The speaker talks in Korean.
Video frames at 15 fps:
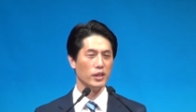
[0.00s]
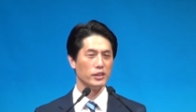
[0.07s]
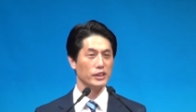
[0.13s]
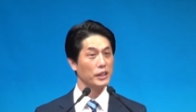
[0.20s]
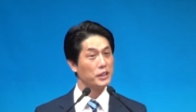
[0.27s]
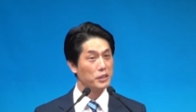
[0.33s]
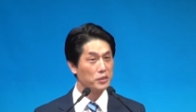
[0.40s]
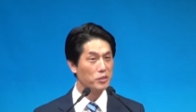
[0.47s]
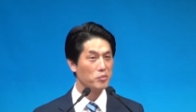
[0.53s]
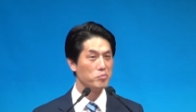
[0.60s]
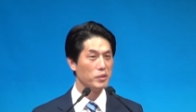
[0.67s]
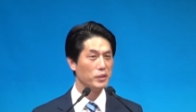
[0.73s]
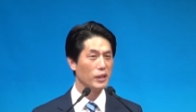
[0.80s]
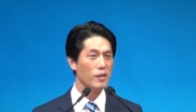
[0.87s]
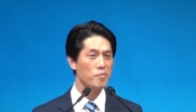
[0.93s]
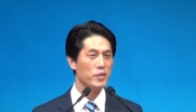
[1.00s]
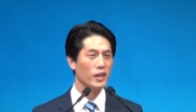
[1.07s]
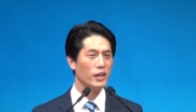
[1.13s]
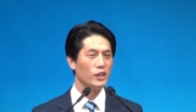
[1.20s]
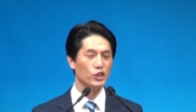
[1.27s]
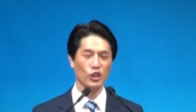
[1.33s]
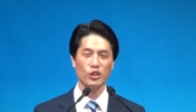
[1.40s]
자, 그런 겁니다.
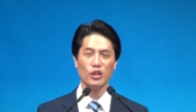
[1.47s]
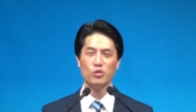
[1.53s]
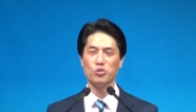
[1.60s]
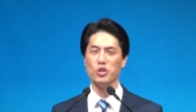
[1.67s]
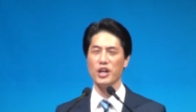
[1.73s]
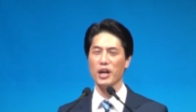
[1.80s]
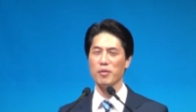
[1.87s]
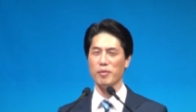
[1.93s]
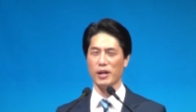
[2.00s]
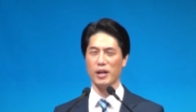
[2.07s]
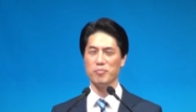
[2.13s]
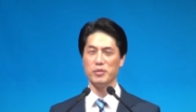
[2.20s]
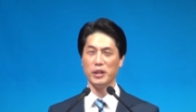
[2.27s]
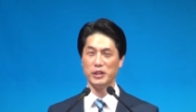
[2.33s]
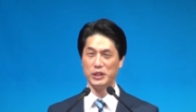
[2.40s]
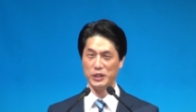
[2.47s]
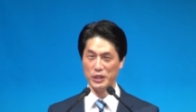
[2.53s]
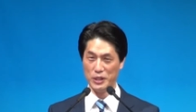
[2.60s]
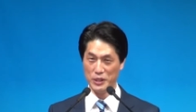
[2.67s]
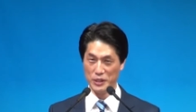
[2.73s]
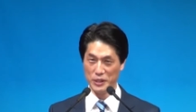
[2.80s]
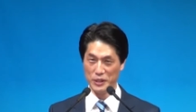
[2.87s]
성경은 우리에게 말합니다.
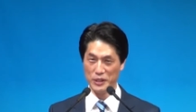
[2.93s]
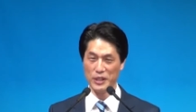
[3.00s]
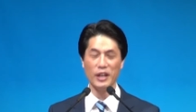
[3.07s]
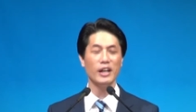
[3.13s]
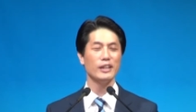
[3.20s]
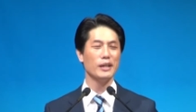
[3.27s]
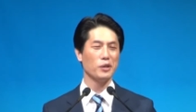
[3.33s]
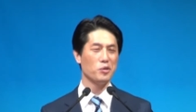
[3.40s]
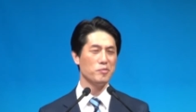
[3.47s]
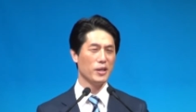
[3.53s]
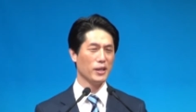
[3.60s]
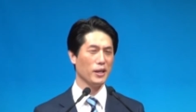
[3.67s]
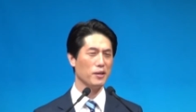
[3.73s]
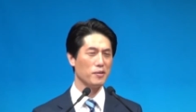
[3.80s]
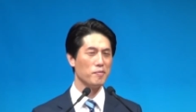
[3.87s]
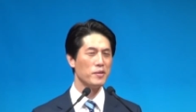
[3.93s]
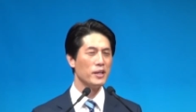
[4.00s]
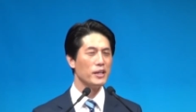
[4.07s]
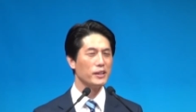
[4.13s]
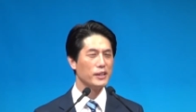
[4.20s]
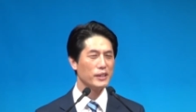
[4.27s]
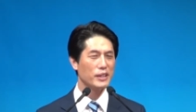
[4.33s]
신령하다고 말해요.
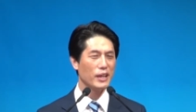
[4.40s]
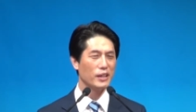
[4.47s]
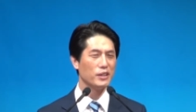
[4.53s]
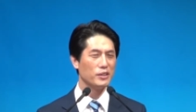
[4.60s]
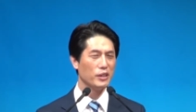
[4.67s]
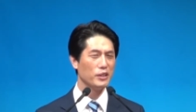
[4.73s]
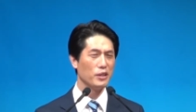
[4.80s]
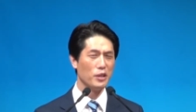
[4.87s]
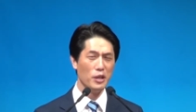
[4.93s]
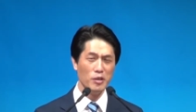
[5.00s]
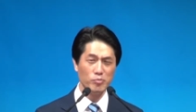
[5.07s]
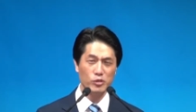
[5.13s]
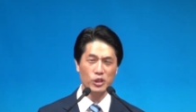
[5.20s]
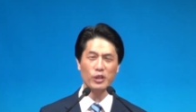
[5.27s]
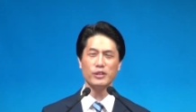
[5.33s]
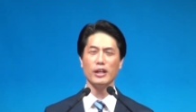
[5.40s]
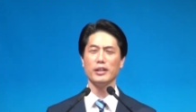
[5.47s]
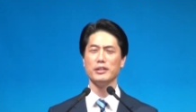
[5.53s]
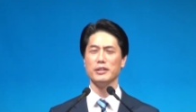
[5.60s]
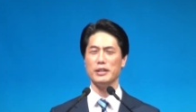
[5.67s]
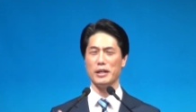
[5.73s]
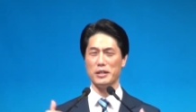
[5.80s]
거기에는 너희들 엄청난
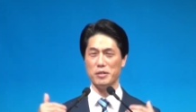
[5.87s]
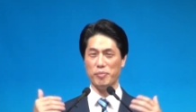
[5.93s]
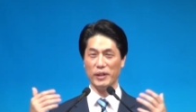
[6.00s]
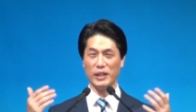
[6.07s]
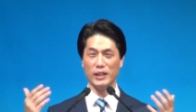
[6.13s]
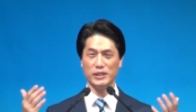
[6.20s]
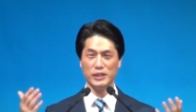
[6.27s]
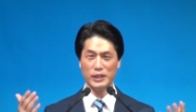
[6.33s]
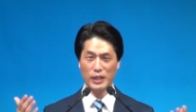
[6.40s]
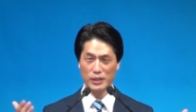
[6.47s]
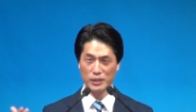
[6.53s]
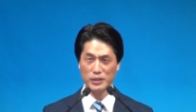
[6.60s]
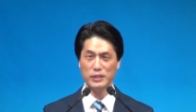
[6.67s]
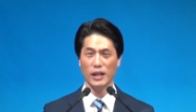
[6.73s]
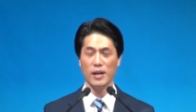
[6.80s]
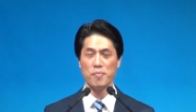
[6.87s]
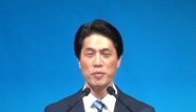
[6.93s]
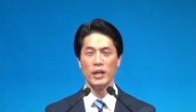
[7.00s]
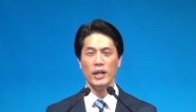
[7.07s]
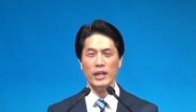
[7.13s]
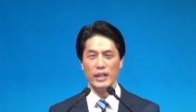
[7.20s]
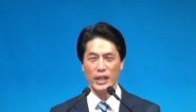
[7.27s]
은혜를 받았지 않느냐.
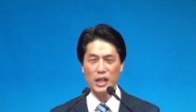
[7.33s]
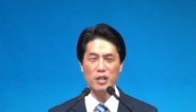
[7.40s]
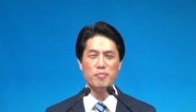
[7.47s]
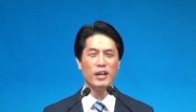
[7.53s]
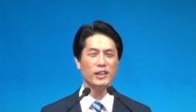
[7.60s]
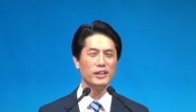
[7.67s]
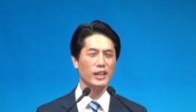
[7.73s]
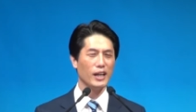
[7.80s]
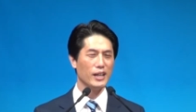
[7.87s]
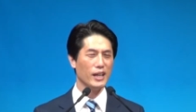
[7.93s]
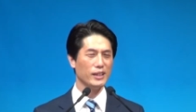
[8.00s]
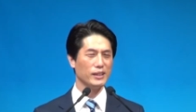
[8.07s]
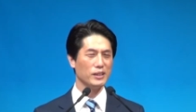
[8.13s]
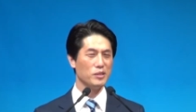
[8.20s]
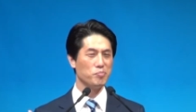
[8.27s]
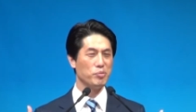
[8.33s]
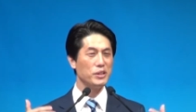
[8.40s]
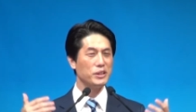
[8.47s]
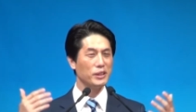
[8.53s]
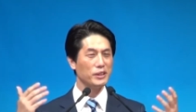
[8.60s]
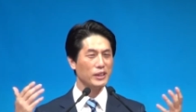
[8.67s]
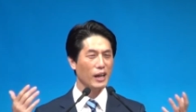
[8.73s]
1만 달란트
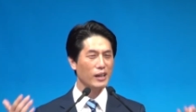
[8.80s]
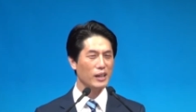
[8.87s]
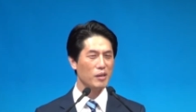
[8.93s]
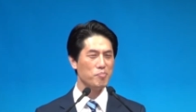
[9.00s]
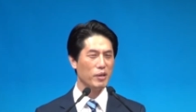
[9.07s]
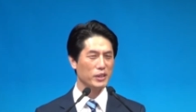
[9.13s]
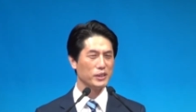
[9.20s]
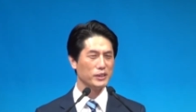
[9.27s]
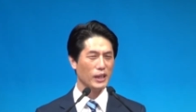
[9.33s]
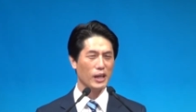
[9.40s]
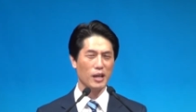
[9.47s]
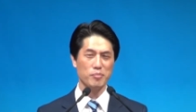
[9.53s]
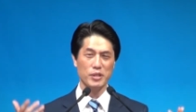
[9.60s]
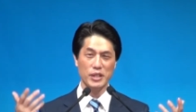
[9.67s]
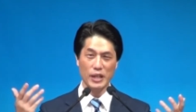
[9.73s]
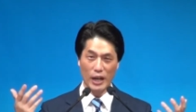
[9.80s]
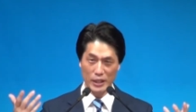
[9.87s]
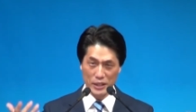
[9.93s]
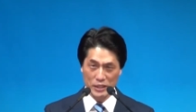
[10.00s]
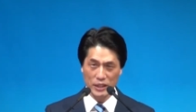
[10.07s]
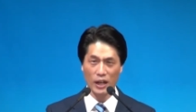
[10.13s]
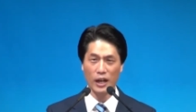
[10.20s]
빛을 탕감받은 사람이
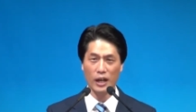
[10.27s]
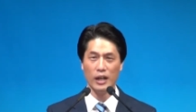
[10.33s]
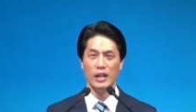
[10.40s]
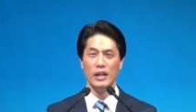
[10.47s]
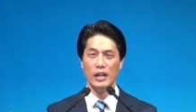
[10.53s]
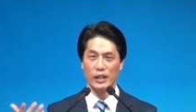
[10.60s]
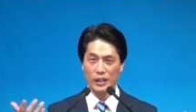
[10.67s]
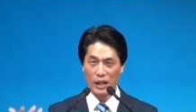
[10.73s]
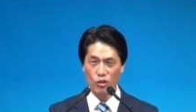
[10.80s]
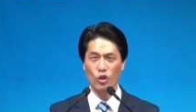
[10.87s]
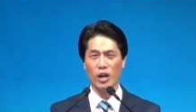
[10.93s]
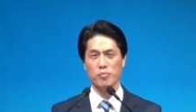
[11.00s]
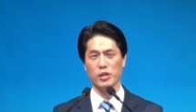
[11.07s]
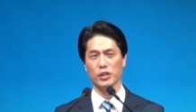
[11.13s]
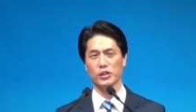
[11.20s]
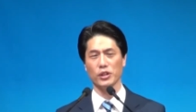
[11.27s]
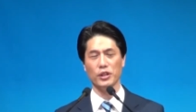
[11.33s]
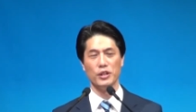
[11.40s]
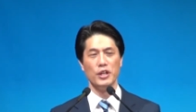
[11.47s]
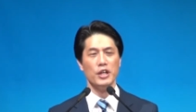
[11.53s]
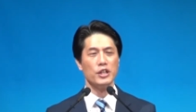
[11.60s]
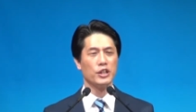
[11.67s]
아니냐라고
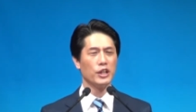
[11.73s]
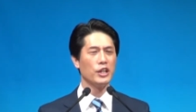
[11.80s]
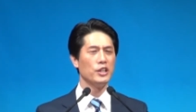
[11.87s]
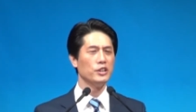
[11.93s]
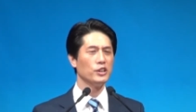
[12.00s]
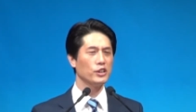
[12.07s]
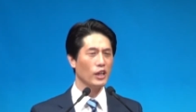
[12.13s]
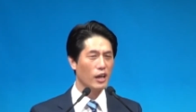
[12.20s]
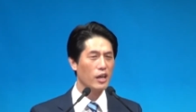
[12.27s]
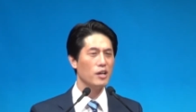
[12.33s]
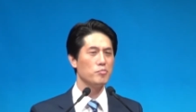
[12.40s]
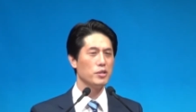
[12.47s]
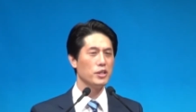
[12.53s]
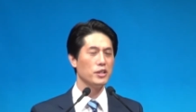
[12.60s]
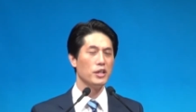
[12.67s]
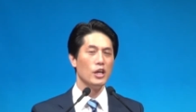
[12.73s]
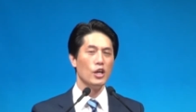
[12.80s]
하면서 그런 사람이